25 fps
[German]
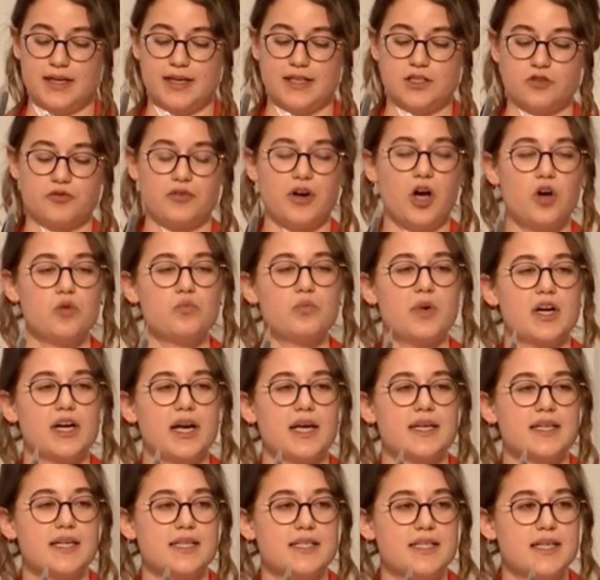also Frauen bei
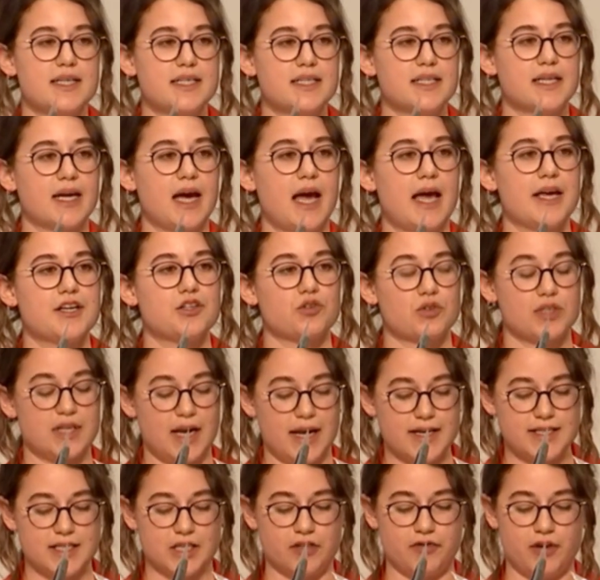gleicher Tätigkeit und
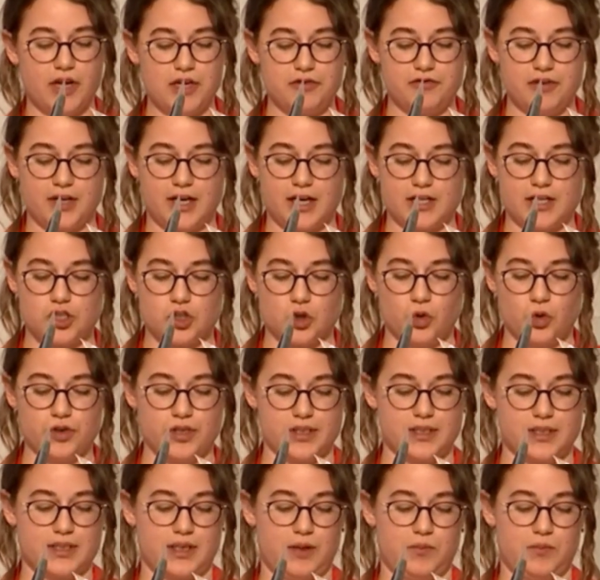gleicher Qualifikation
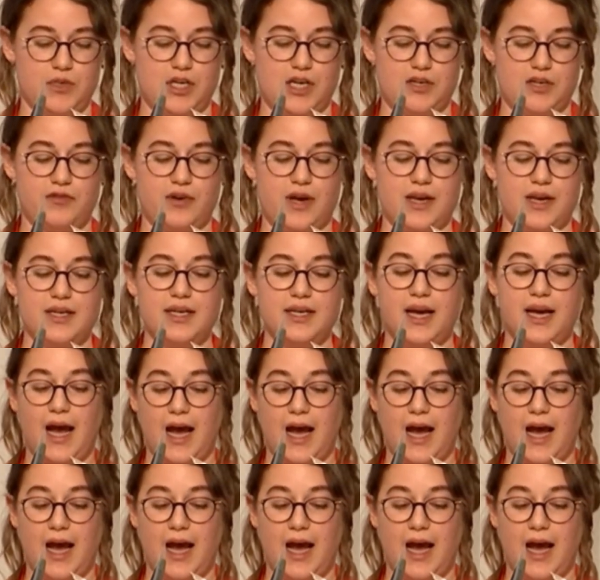diskriminiert werden,